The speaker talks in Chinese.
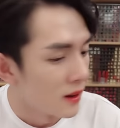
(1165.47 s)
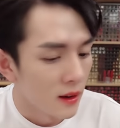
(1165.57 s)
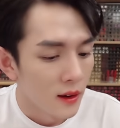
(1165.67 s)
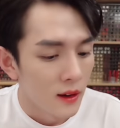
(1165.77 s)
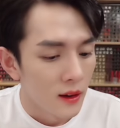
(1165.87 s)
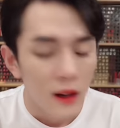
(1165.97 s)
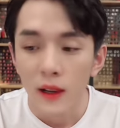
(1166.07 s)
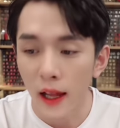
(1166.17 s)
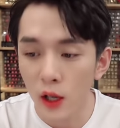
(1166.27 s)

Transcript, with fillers: 就是我们下